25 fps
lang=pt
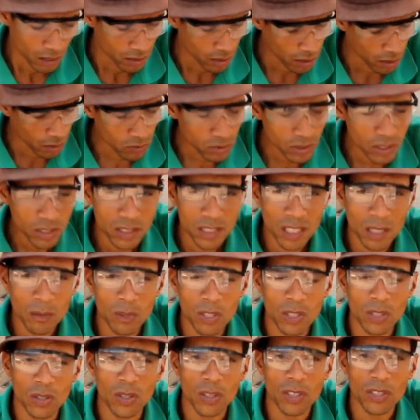É um
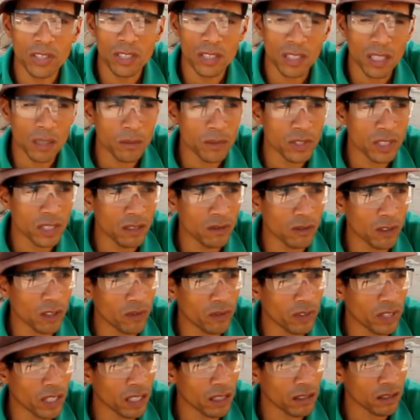sistema que nós estamos
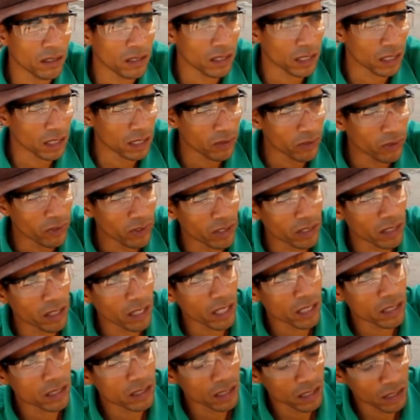desenvolvendo, isso aqui foi uma
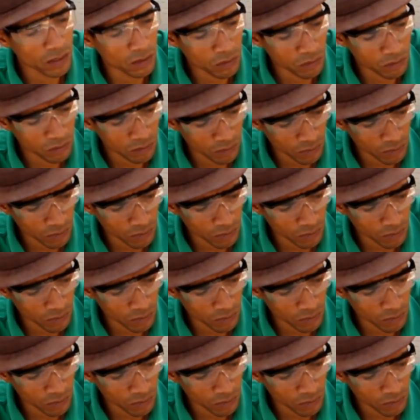criação